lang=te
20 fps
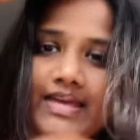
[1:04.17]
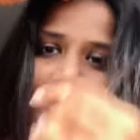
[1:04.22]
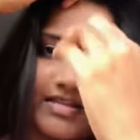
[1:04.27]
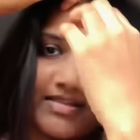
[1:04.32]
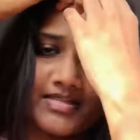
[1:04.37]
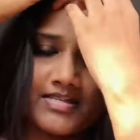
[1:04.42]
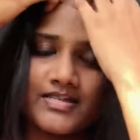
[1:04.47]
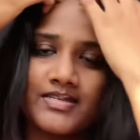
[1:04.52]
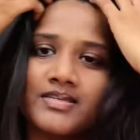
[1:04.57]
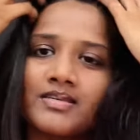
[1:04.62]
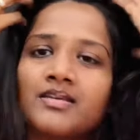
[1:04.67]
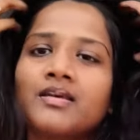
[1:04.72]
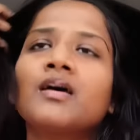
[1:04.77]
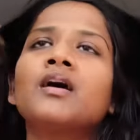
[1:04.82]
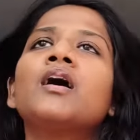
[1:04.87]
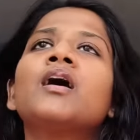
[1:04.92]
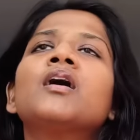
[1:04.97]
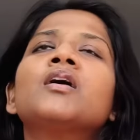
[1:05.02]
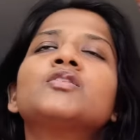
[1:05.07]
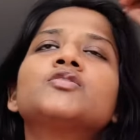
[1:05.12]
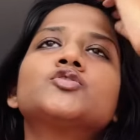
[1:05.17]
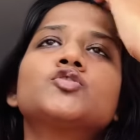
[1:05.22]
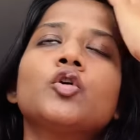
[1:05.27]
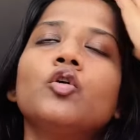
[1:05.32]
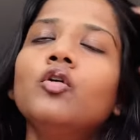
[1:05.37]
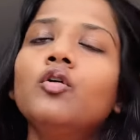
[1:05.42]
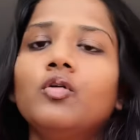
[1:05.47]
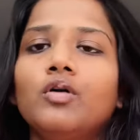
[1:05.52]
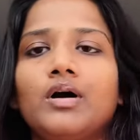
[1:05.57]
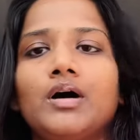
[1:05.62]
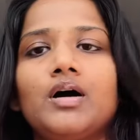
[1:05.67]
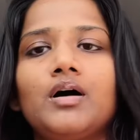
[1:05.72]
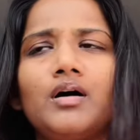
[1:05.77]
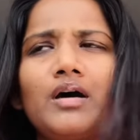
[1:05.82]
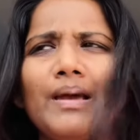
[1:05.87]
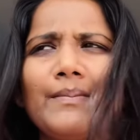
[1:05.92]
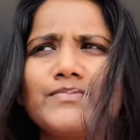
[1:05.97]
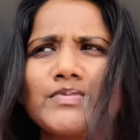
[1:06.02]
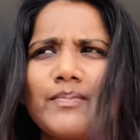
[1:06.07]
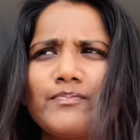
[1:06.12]
ఎస్ సో
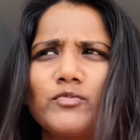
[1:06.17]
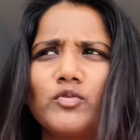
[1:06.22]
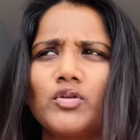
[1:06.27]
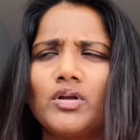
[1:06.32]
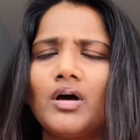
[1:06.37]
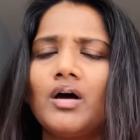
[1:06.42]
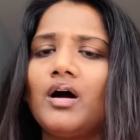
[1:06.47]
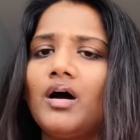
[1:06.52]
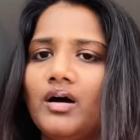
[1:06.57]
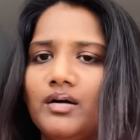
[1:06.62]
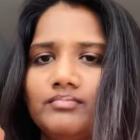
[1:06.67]
ఏం చెప్తున్నా